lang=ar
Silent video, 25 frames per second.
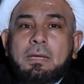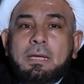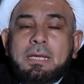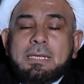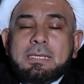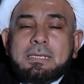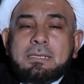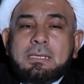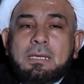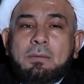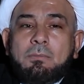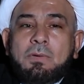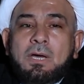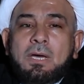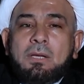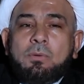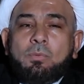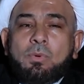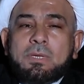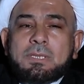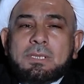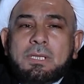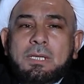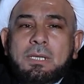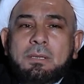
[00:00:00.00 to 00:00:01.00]
الزمان
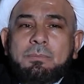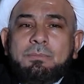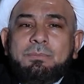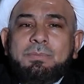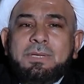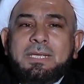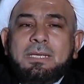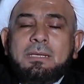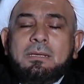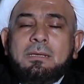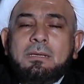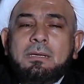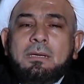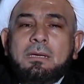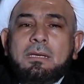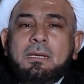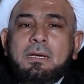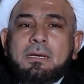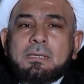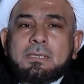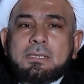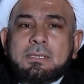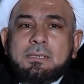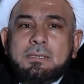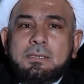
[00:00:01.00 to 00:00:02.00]
وصل به
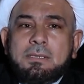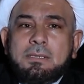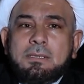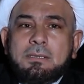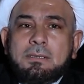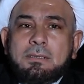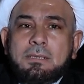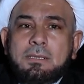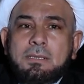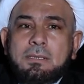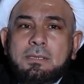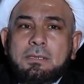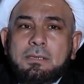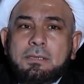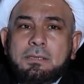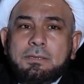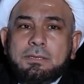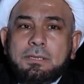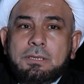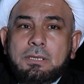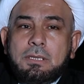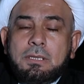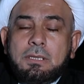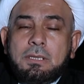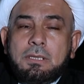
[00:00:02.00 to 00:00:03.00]
إلى ستين, ذل
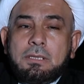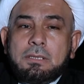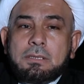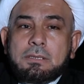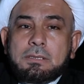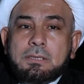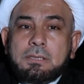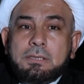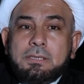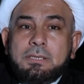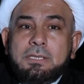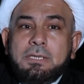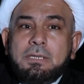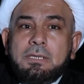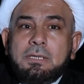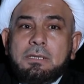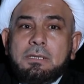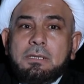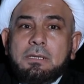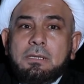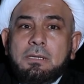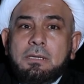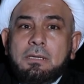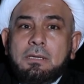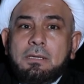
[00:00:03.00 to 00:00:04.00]
آه، ستين
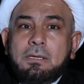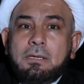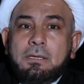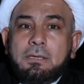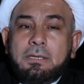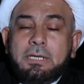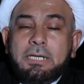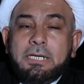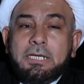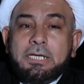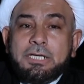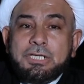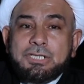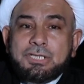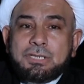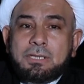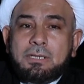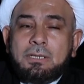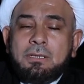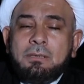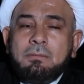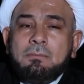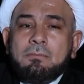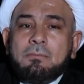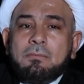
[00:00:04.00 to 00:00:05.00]

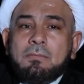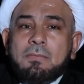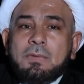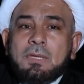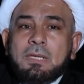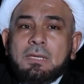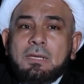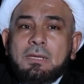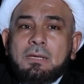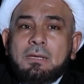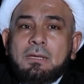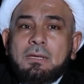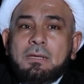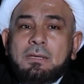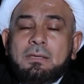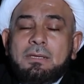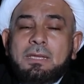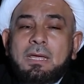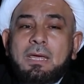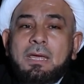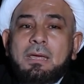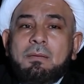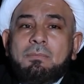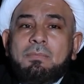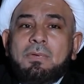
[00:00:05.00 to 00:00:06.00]
للهجرة
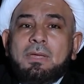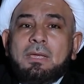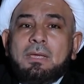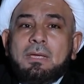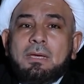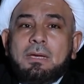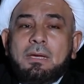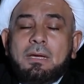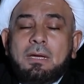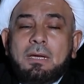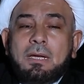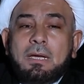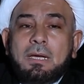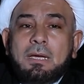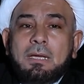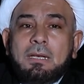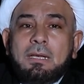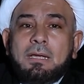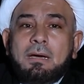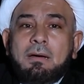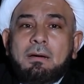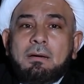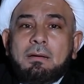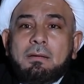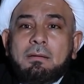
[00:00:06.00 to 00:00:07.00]
ذهب
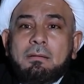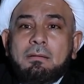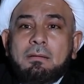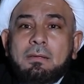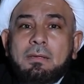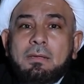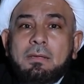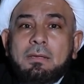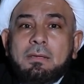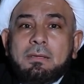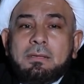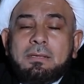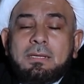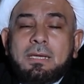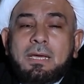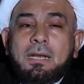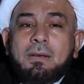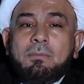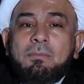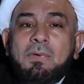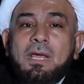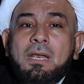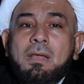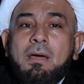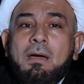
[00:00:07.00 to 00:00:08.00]
إلى
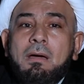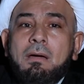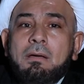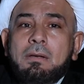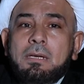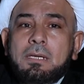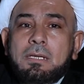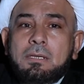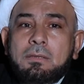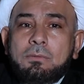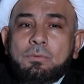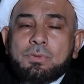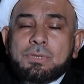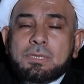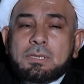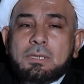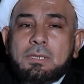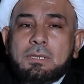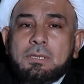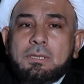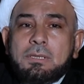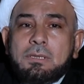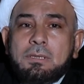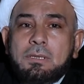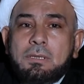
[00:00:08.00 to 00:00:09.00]
كربلاء
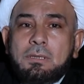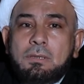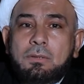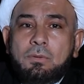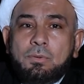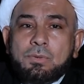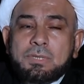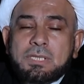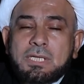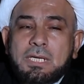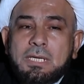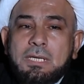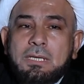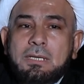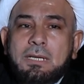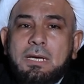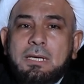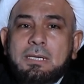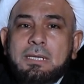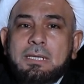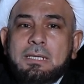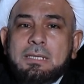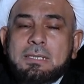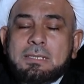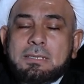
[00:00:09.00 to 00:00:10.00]
لنصرة الحسين
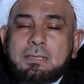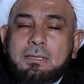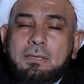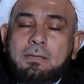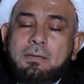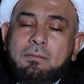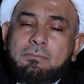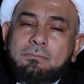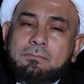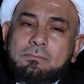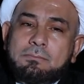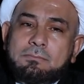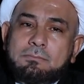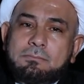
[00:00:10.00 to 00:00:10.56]
عليه السلام